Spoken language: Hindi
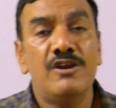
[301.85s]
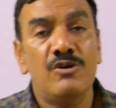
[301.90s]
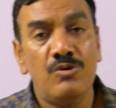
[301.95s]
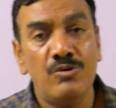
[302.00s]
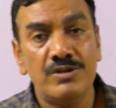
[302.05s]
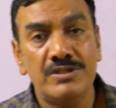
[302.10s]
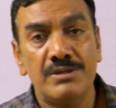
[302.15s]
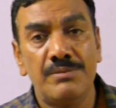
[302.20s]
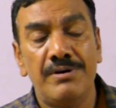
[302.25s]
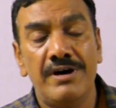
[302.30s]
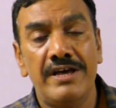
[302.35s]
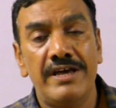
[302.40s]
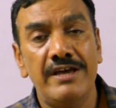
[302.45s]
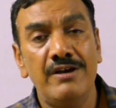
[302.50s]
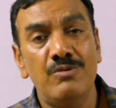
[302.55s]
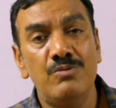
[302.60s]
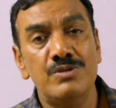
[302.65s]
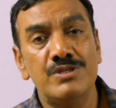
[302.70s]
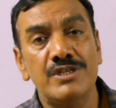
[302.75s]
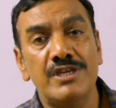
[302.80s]
लोकसभा है
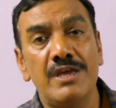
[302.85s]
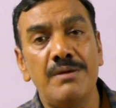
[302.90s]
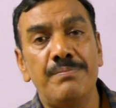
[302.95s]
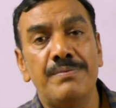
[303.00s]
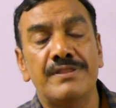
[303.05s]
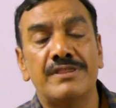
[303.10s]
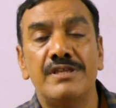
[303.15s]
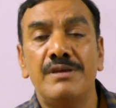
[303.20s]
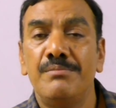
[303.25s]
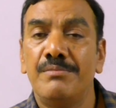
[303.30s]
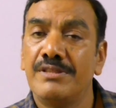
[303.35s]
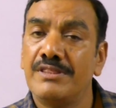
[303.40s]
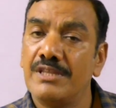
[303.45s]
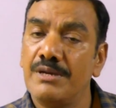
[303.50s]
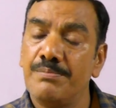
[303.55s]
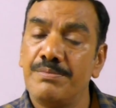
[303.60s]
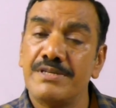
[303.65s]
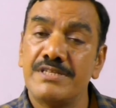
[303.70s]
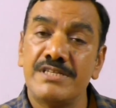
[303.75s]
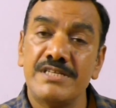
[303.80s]
उसके प्रति
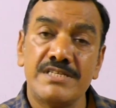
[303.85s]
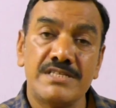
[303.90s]
मंत्रिपरिषद